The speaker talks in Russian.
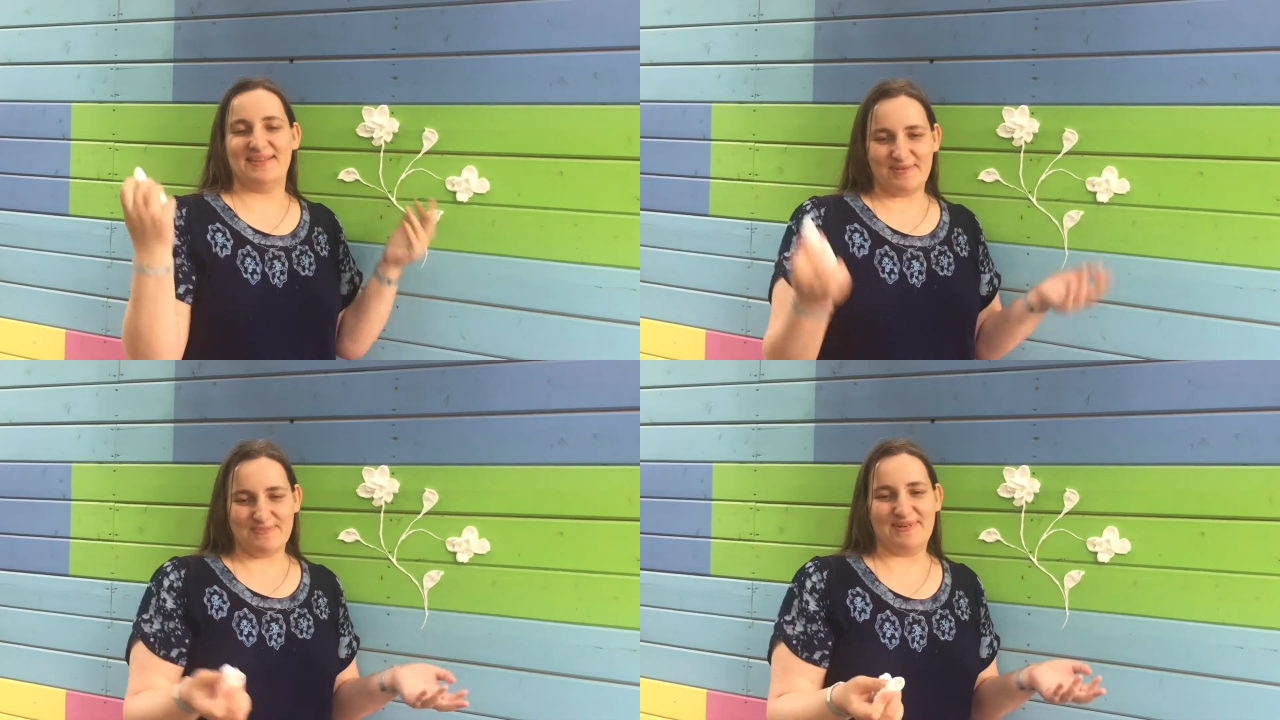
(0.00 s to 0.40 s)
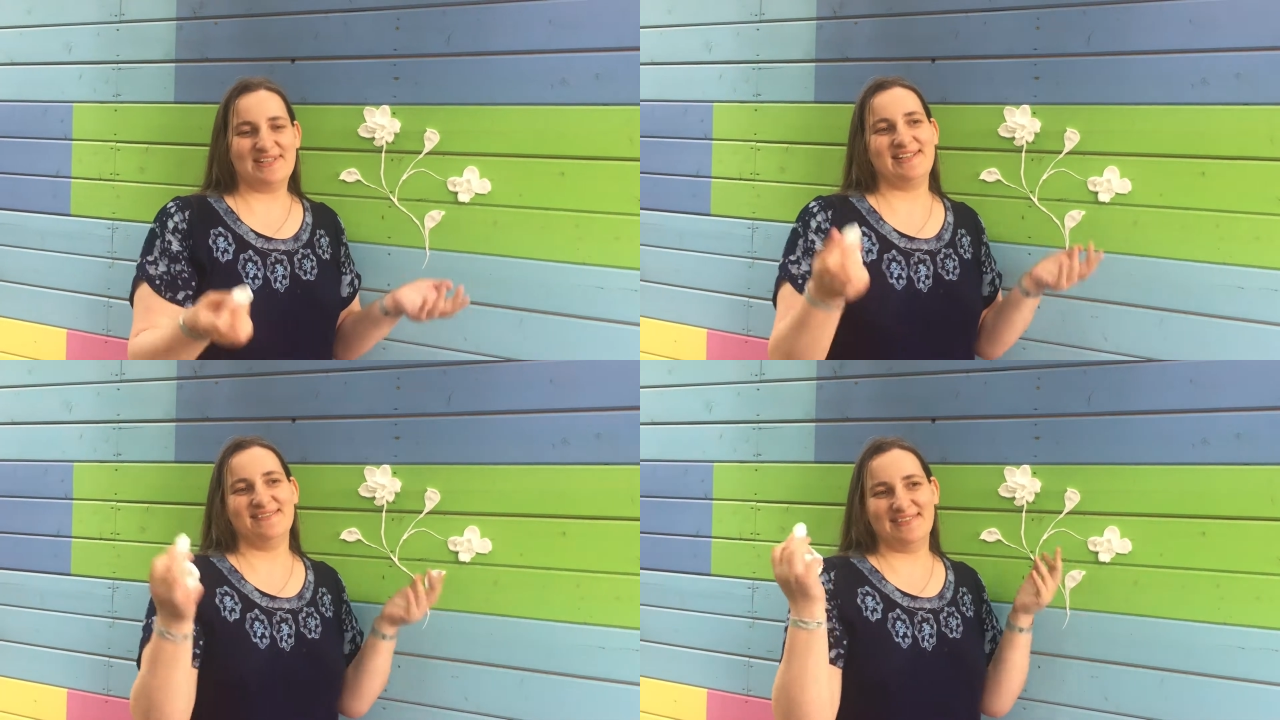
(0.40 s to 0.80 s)
добро
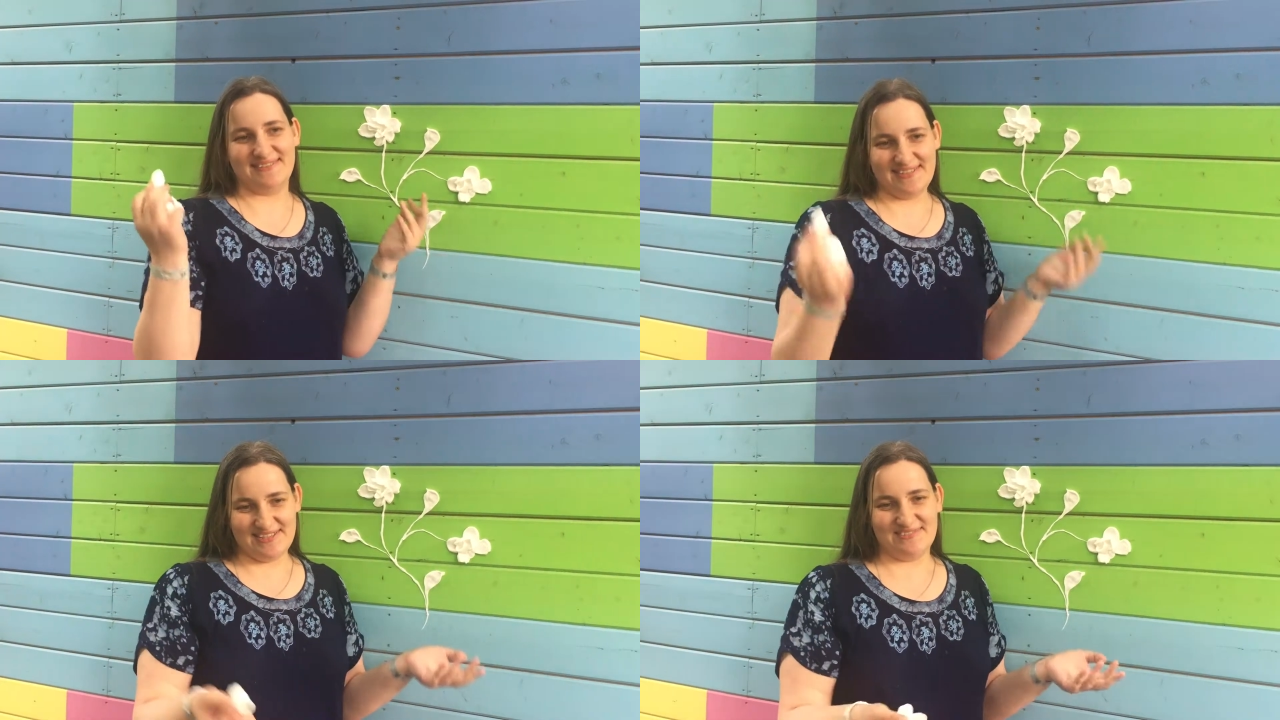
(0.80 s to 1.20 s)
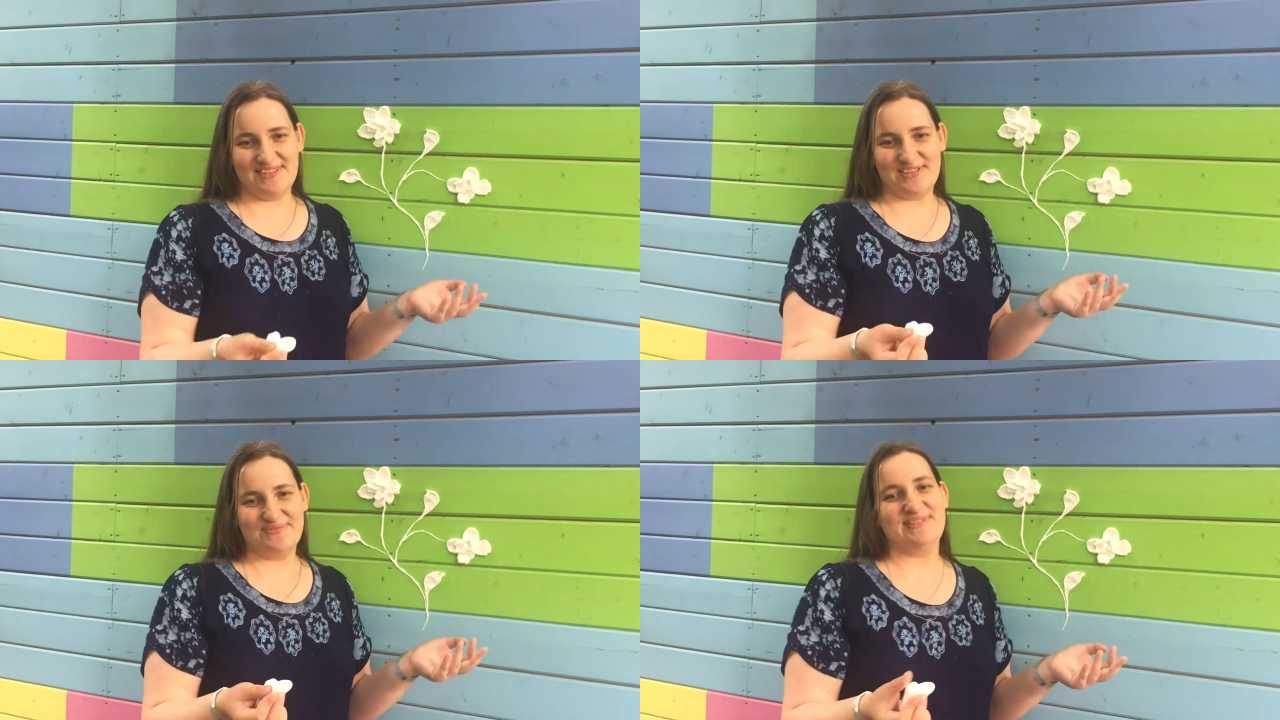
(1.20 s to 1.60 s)
пожаловать,
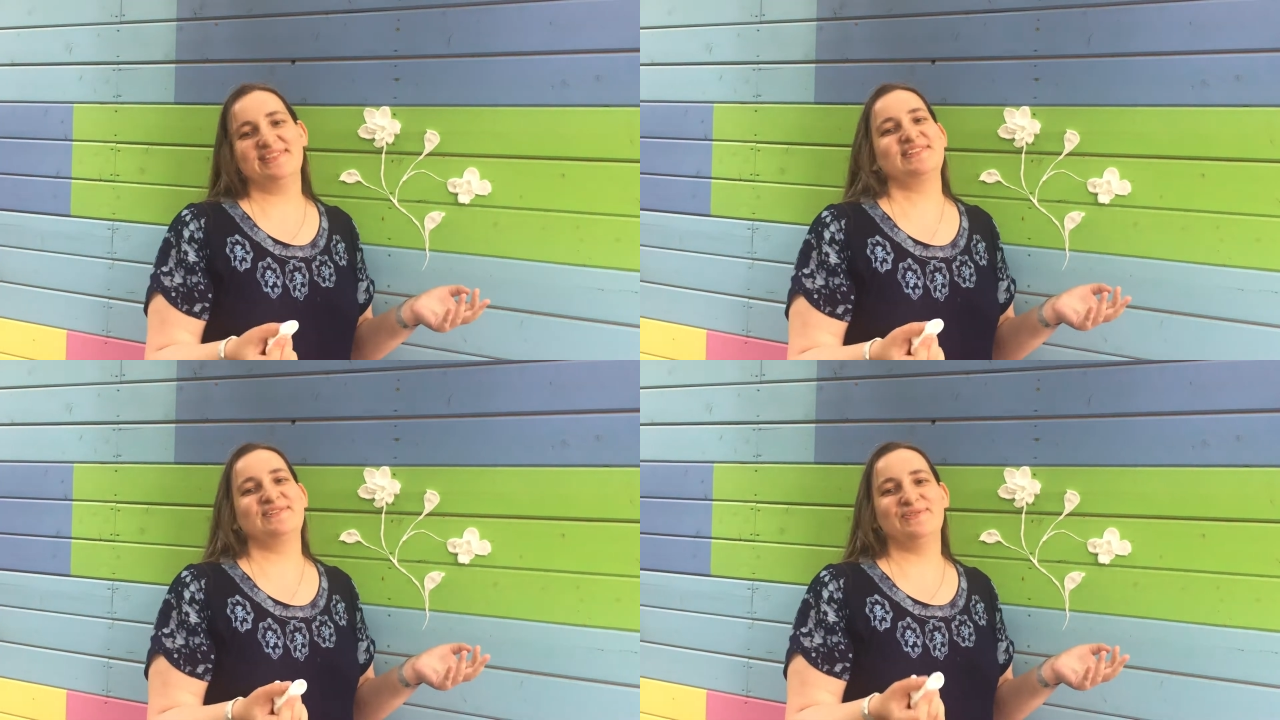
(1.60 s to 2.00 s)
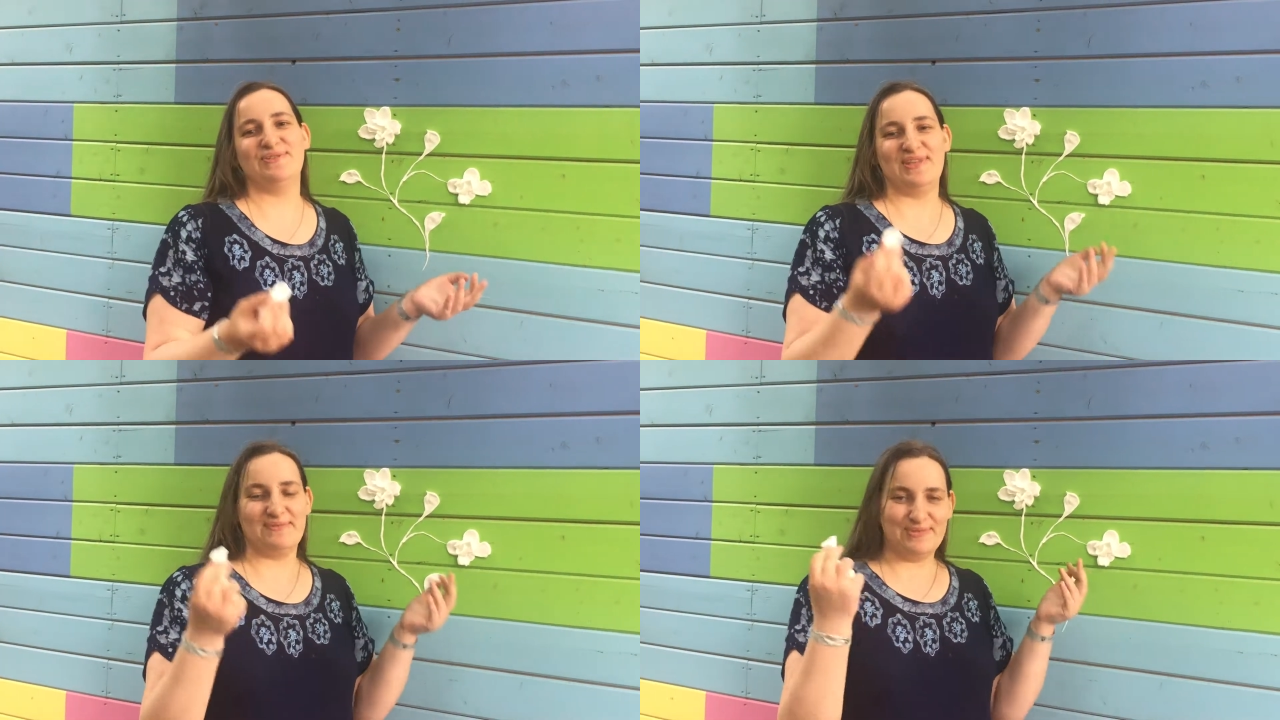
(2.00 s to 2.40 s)
звоните в нашу
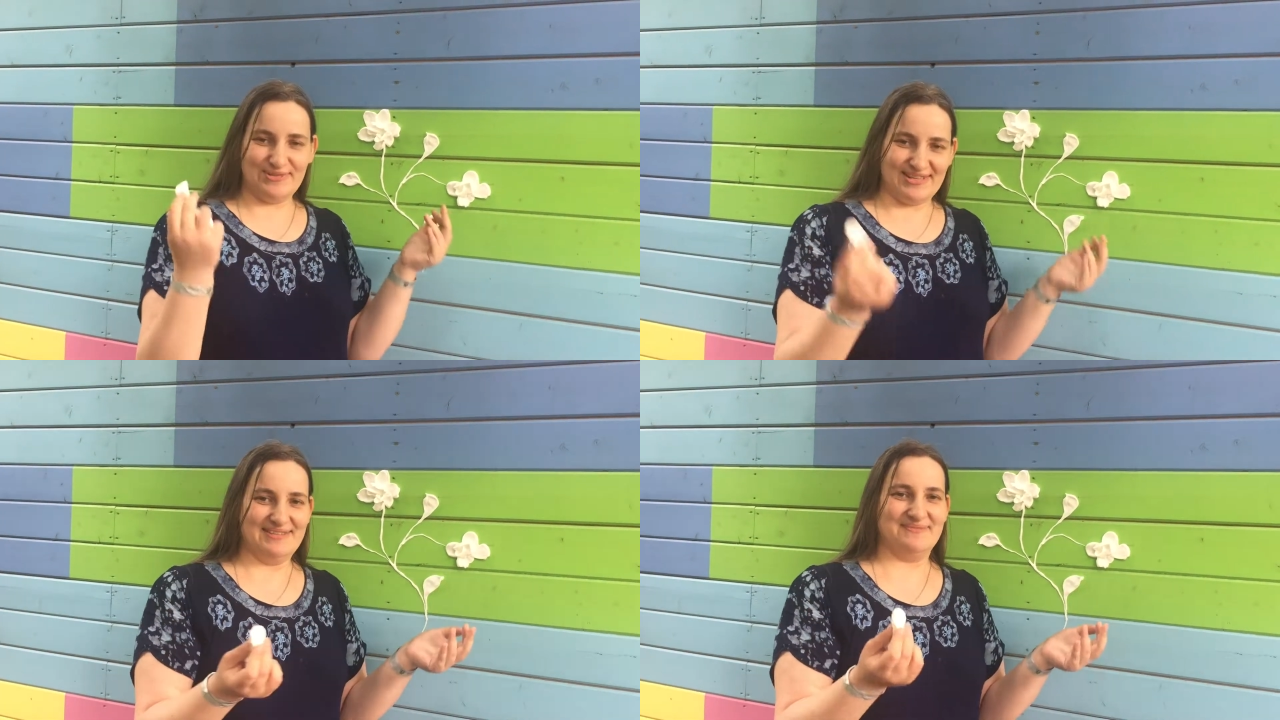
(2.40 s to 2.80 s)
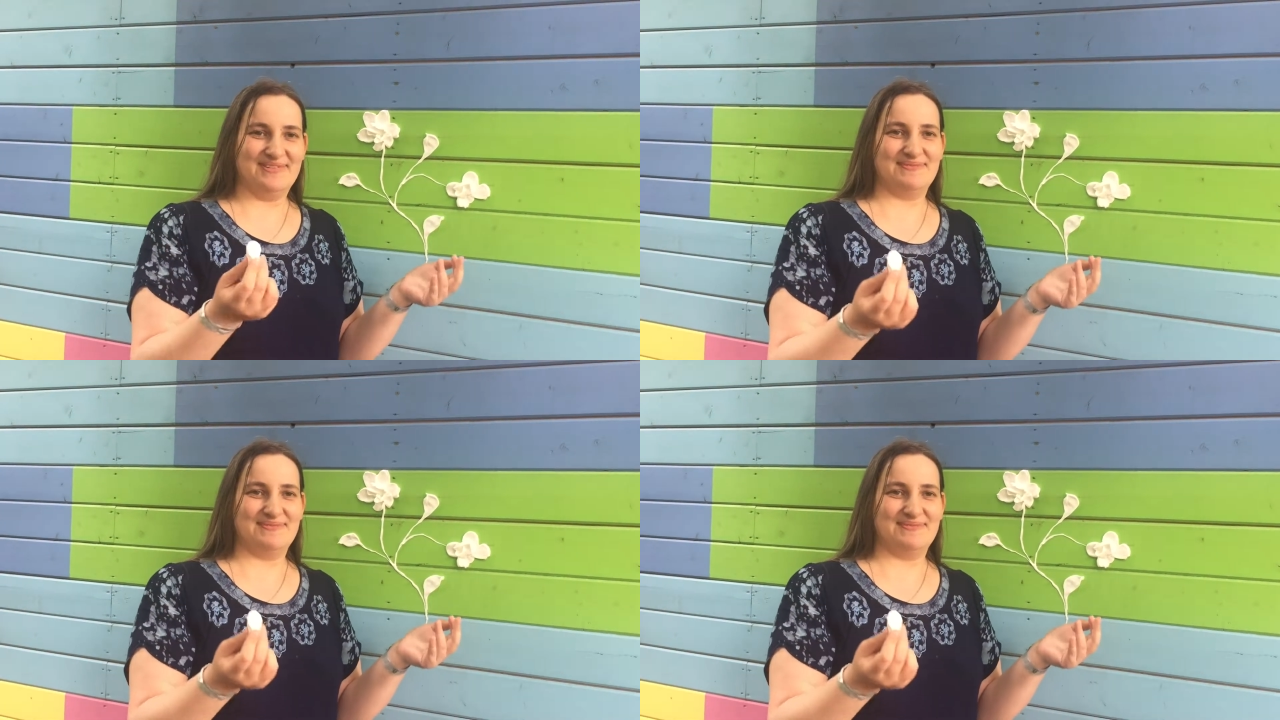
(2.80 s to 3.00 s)
мастерскую, я буду рада